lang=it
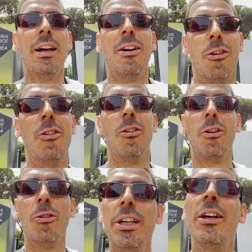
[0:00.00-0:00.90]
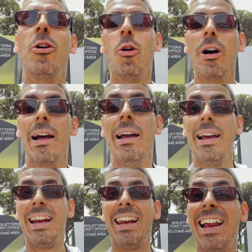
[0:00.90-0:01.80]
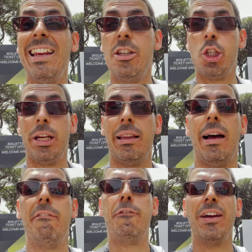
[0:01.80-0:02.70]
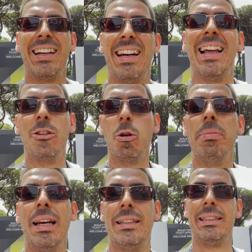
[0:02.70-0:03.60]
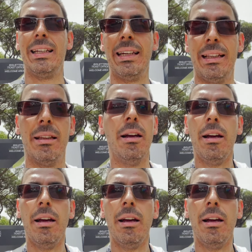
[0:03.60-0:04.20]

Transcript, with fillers: lo, lo dico ora, la leggenda Fernando Belasteghin.